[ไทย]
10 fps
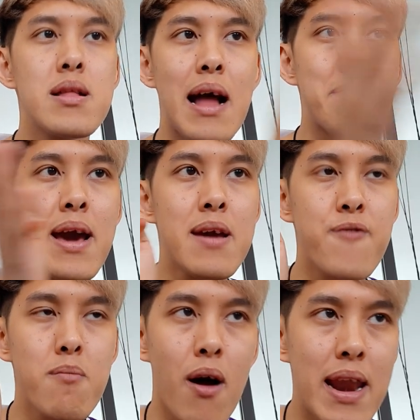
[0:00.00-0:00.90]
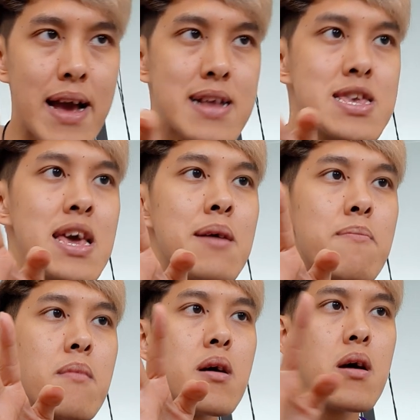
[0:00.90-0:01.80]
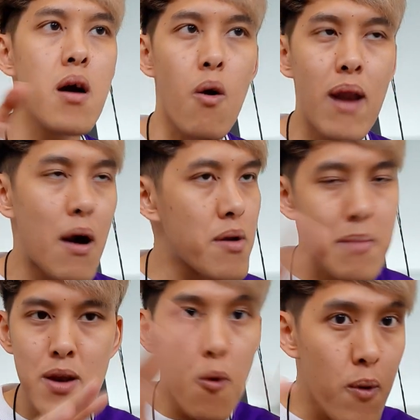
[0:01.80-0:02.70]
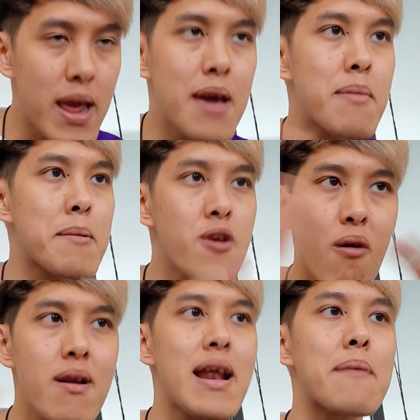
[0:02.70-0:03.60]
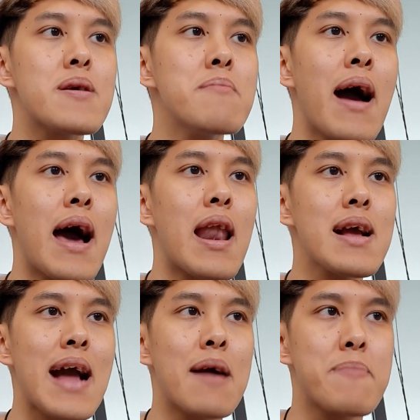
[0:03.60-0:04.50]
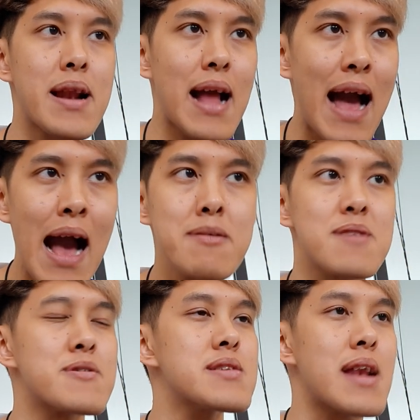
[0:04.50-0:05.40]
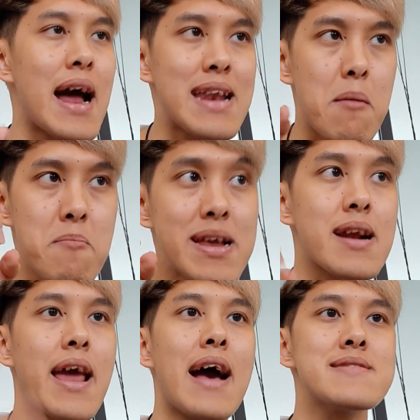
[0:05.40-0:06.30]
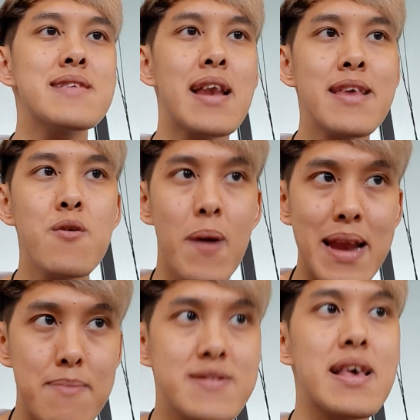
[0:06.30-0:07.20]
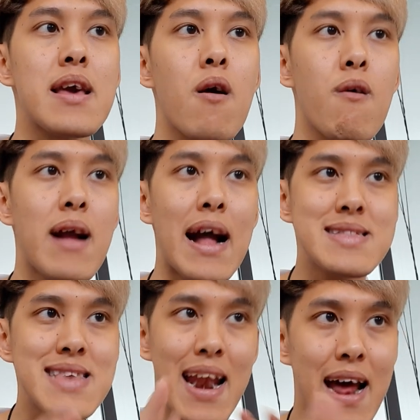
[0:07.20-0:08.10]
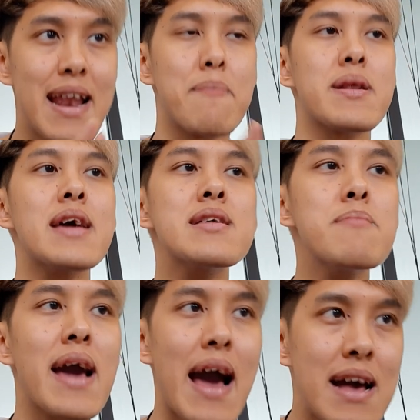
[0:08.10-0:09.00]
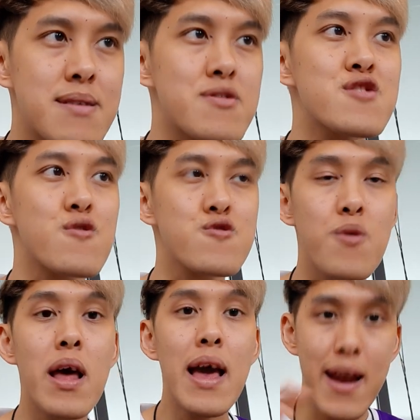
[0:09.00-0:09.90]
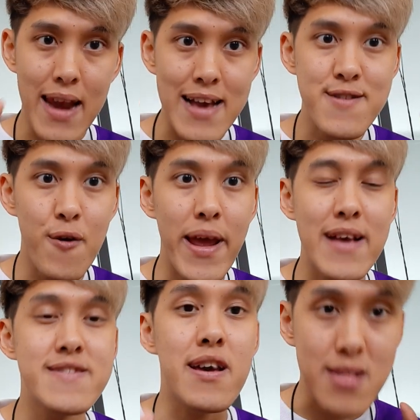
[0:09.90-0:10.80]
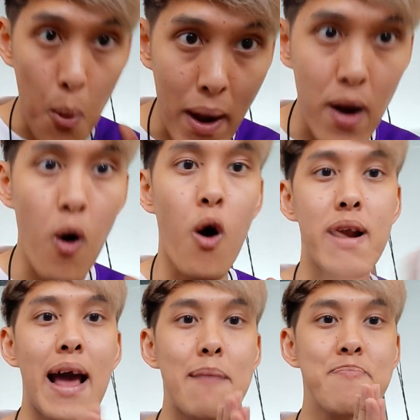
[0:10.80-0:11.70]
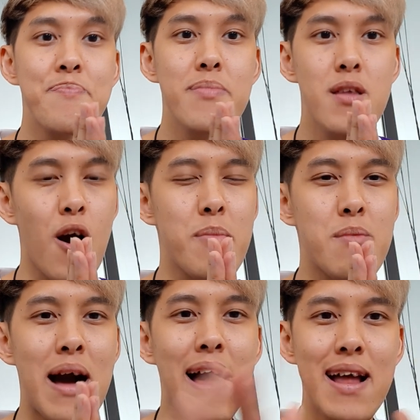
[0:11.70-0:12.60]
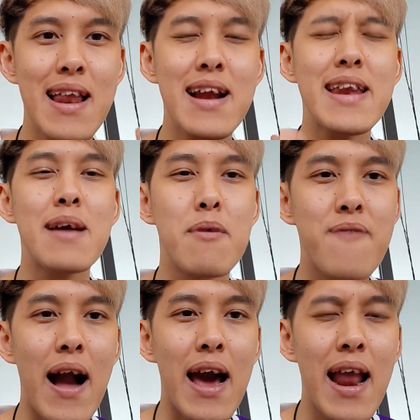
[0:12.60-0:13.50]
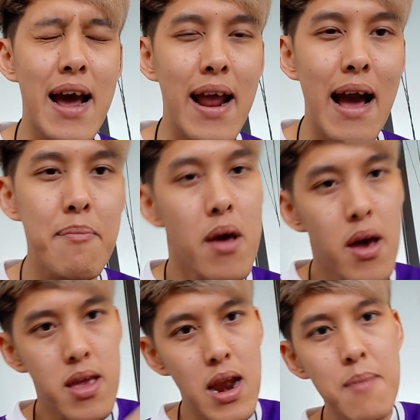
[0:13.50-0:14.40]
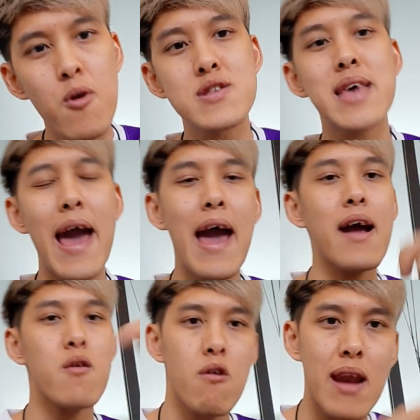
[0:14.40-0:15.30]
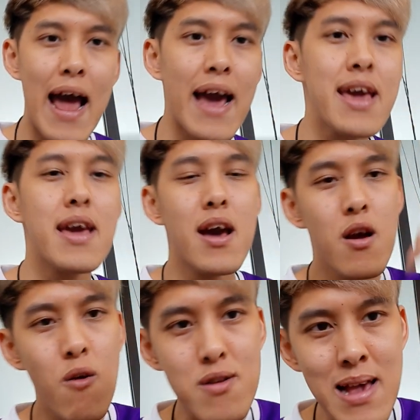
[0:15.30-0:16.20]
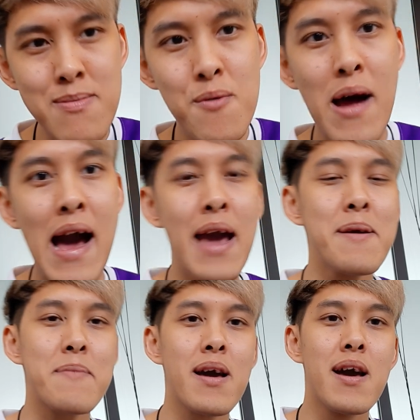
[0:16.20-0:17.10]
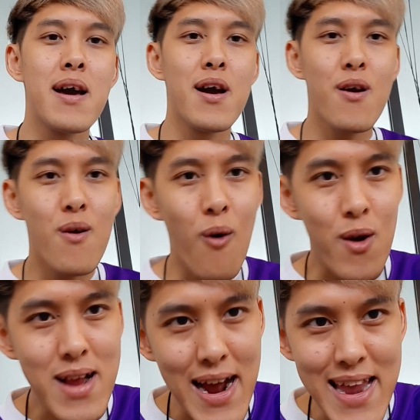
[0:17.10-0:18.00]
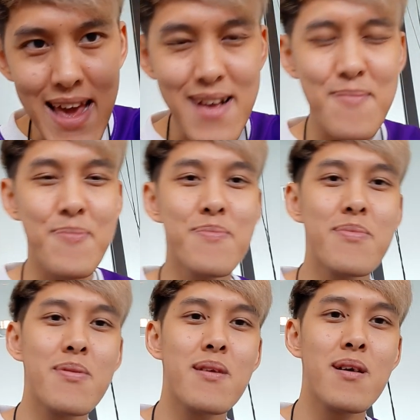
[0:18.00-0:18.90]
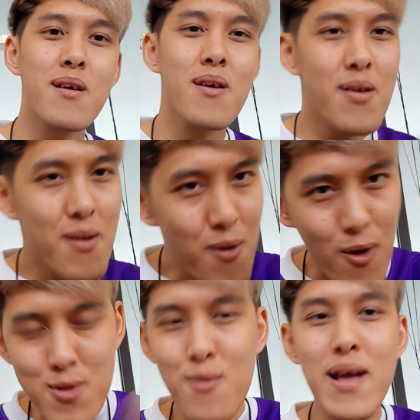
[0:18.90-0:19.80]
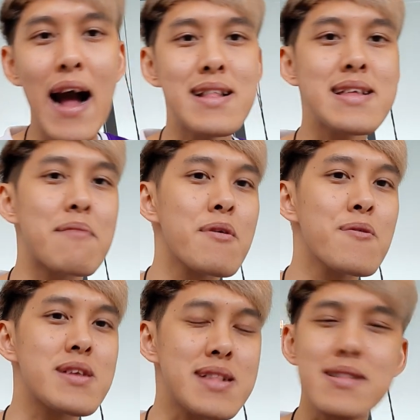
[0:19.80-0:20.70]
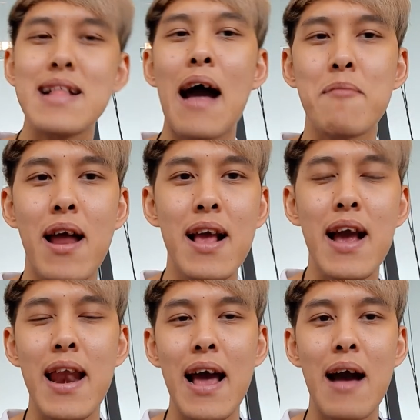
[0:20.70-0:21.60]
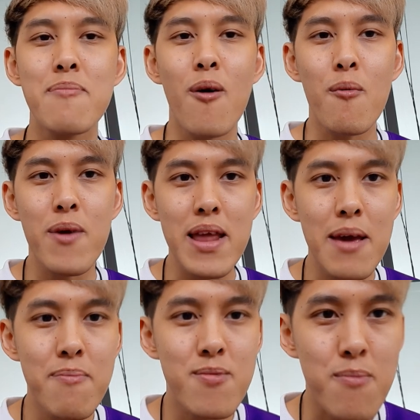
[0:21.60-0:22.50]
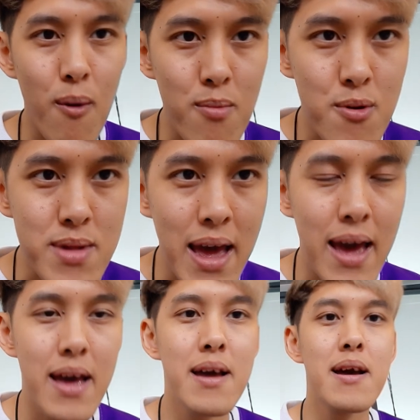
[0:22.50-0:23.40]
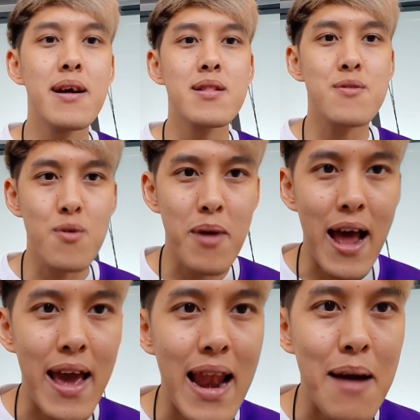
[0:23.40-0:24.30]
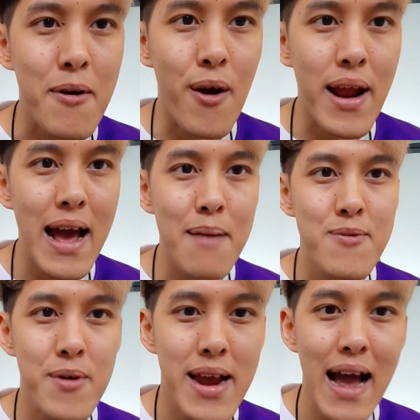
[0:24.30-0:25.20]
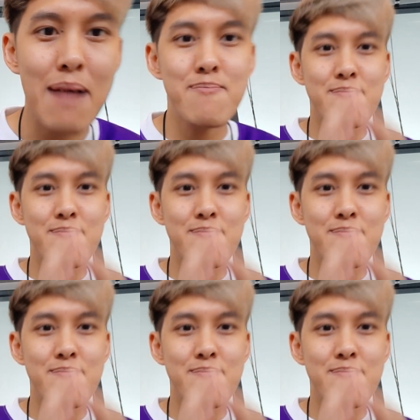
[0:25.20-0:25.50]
ทำให้ฟุตบอลลีกอาชีพของเรามันดูดีมันยกระดับขึ้นมาและกลายเป็นค่าสัมประสิทธิ์อันดับหนึ่งในอาเซียนและอยู่อันดับสี่ของการจัดอันดับประเทศที่มีค่าสัมประสิทธิ์สูงสุดในโซนเอเชียตะวันออกนะครับก็เป็นว่าเรื่องดีๆมาฝากกันแล้วกันนะครับอย่าลืมกดแชร์กดไลค์กด ซับสไครบ์ กดกระดิ่งกดทุกอย่างที่ทำให้คุณจะติดตามกันและกันนะครับผมวันนี้ผมตูเต้ ดุรุมันไห่ลาไปก่อนนะครับสวัสดีครับ